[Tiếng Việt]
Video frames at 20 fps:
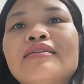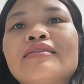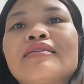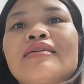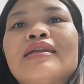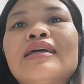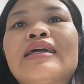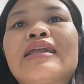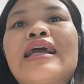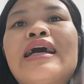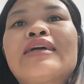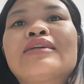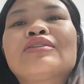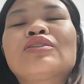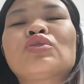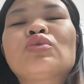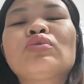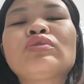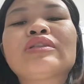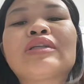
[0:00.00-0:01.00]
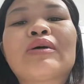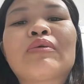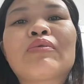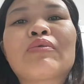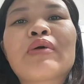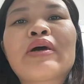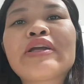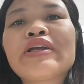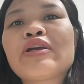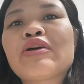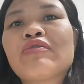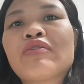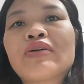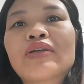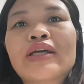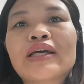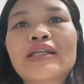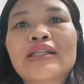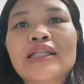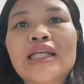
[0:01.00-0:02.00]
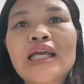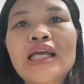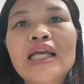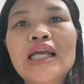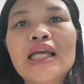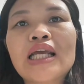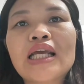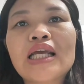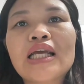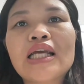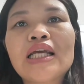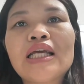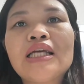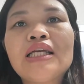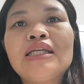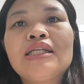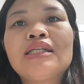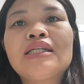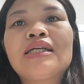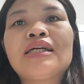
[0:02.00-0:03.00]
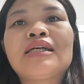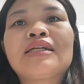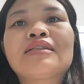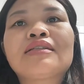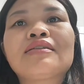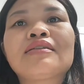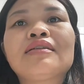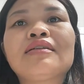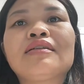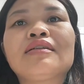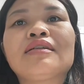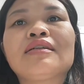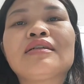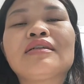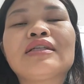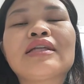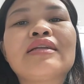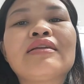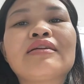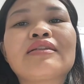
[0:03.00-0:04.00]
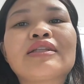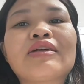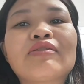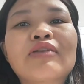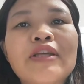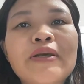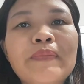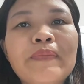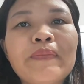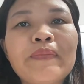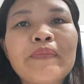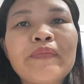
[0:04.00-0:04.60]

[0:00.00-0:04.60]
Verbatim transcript: đó là đang chú trọng quá nhiều vào thành tích à, chưa tự tin được giao tiếp